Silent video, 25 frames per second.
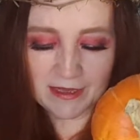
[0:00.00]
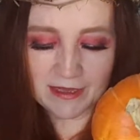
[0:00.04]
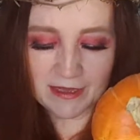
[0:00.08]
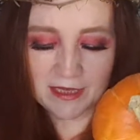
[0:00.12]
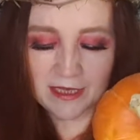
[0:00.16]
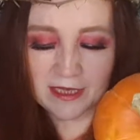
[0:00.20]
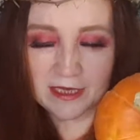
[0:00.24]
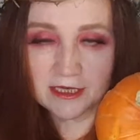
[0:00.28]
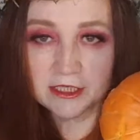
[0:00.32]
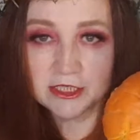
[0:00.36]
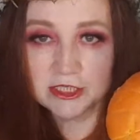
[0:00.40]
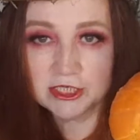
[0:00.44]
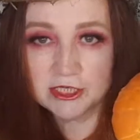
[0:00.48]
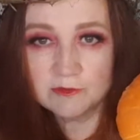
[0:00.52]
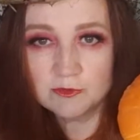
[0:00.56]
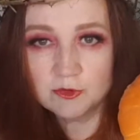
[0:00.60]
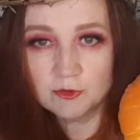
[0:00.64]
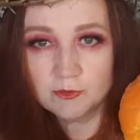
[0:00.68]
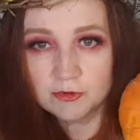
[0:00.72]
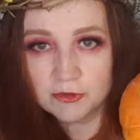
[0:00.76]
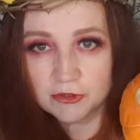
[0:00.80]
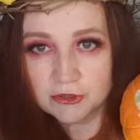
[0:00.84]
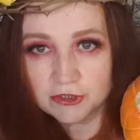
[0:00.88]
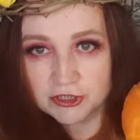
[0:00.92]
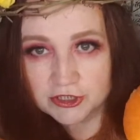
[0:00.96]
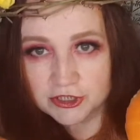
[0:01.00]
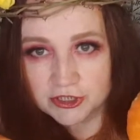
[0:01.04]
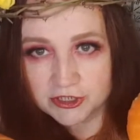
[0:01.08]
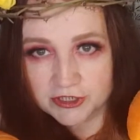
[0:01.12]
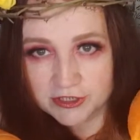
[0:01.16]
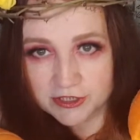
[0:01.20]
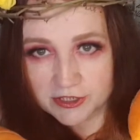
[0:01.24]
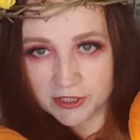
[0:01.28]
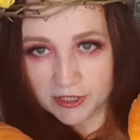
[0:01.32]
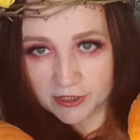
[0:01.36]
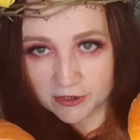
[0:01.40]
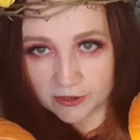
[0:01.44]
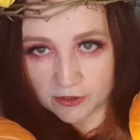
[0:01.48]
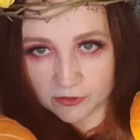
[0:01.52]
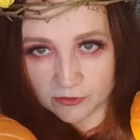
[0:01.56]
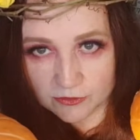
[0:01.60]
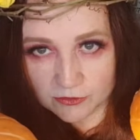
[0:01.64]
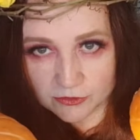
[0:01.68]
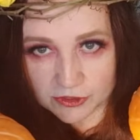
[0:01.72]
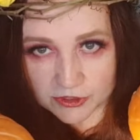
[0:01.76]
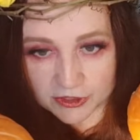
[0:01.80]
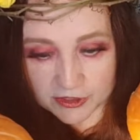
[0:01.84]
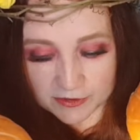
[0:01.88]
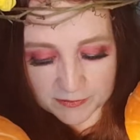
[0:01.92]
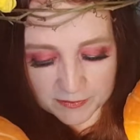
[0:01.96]
Или же ему проще
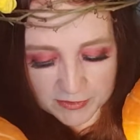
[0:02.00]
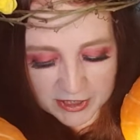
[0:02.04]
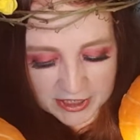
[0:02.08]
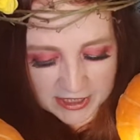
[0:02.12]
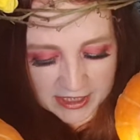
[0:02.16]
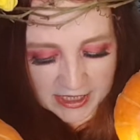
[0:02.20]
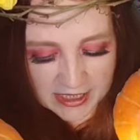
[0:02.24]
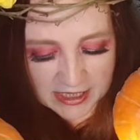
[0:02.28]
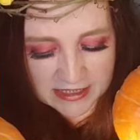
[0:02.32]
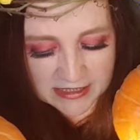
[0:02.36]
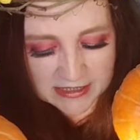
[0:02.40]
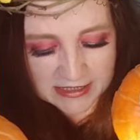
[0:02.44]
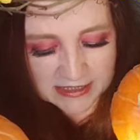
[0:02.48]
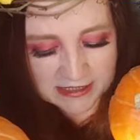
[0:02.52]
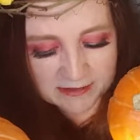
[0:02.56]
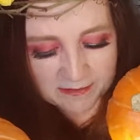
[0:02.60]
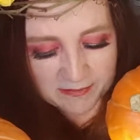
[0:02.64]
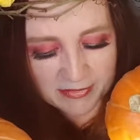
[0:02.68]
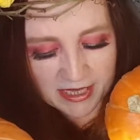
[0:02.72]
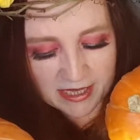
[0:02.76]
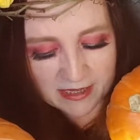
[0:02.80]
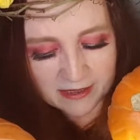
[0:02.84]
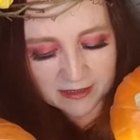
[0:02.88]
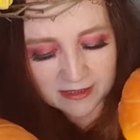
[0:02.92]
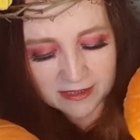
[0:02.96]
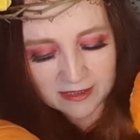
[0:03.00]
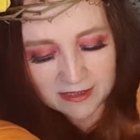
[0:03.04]
стряхнуть меня и тебя,